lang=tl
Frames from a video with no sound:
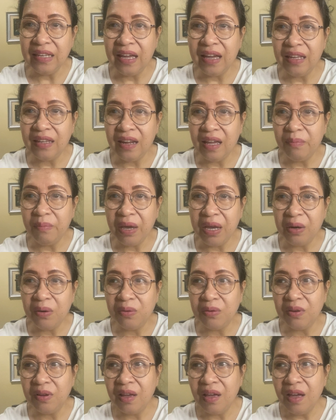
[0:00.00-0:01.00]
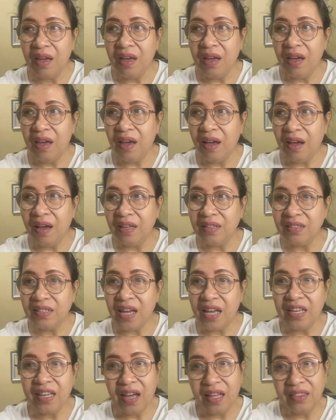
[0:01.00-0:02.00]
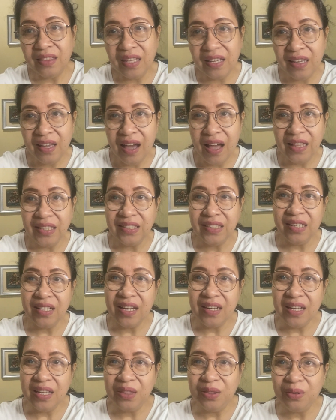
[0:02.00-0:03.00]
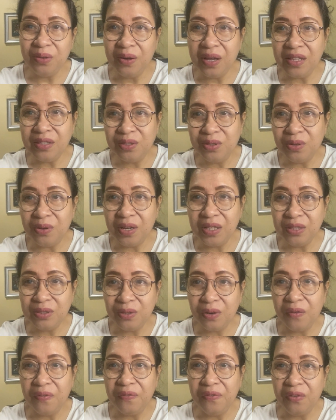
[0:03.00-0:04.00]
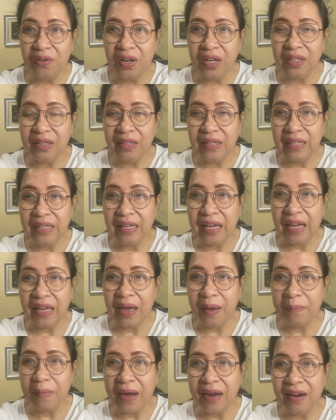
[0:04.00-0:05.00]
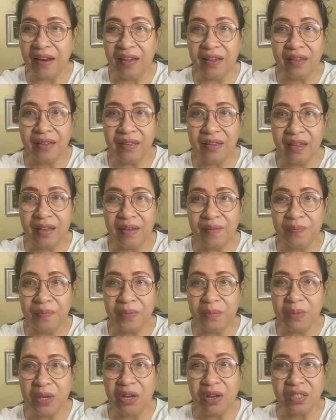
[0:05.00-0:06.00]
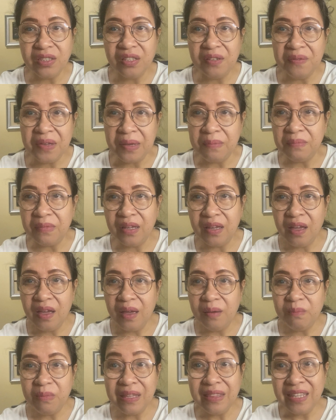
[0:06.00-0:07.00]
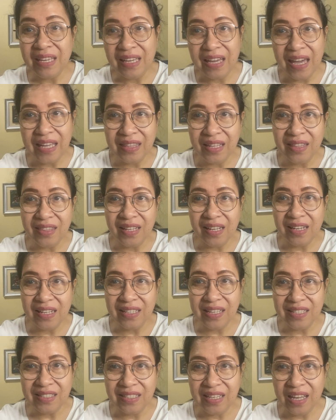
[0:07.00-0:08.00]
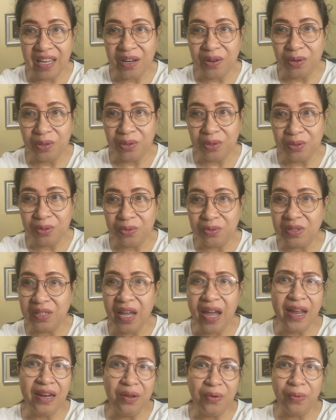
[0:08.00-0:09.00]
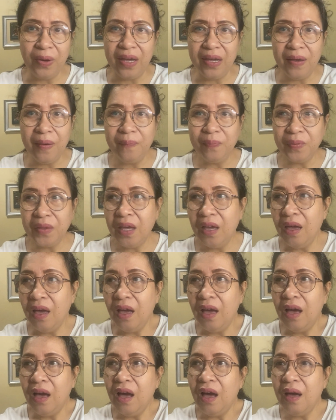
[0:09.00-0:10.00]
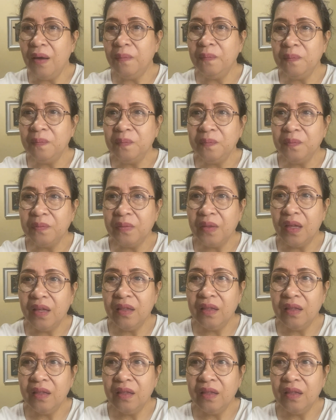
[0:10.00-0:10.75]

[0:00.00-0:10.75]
niya na merong uh, gigantic ant sa ganito and so and so forth. Kaya parang because of him, vindicated talaga si Herodotus. Anyway, um,